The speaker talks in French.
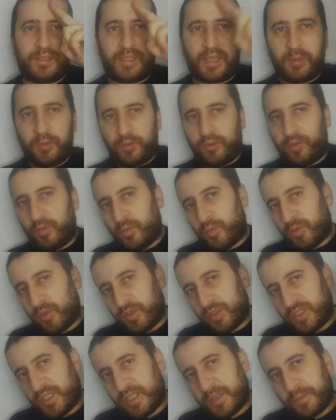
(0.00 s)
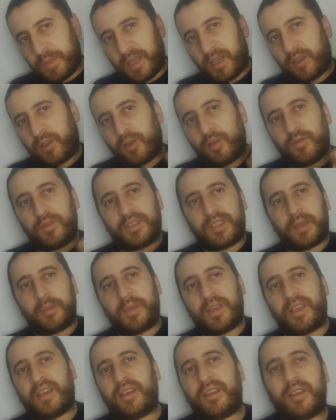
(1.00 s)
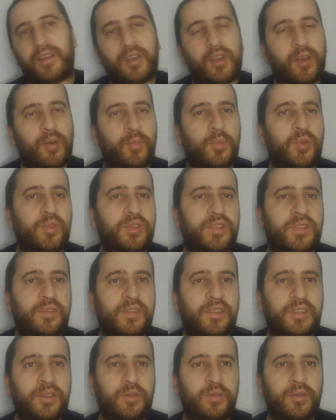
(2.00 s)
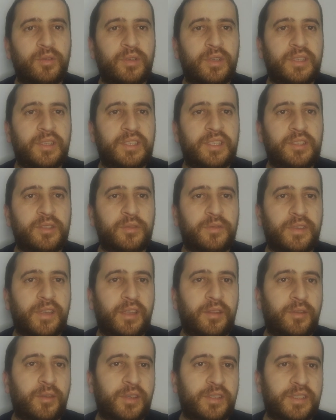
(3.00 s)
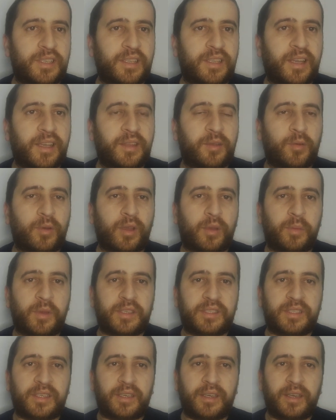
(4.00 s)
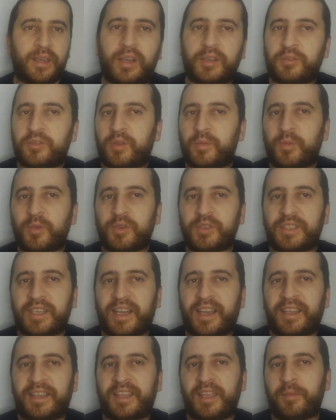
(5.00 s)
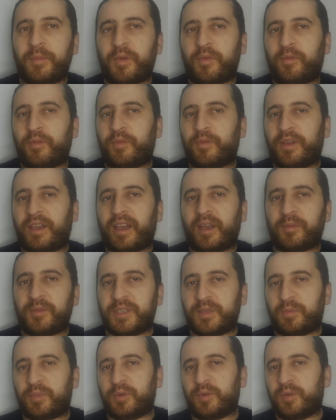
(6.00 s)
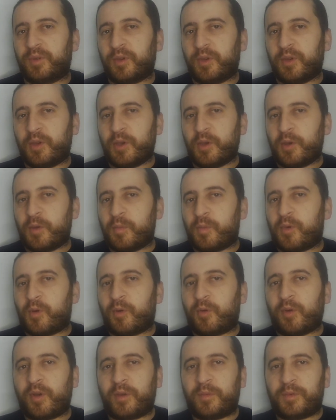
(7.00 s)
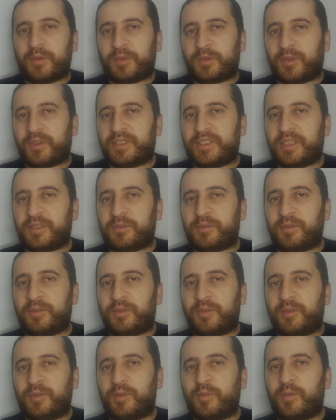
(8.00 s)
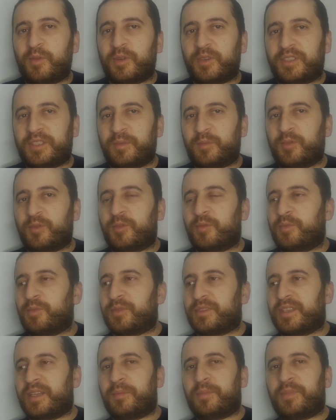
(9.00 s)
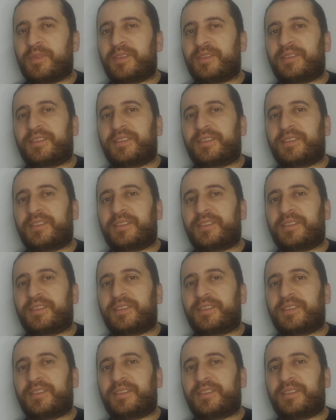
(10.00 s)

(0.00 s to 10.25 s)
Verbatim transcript: Salut tout le monde, j'espère que vous allez bien. Petite vidéo, ici Sofiane de la chaîne Retro RPG. Actuellement, j'ai arrêté mes fonds verts un petit peu. Pourquoi Parce que déjà du blanc, c'est beaucoup plus simple.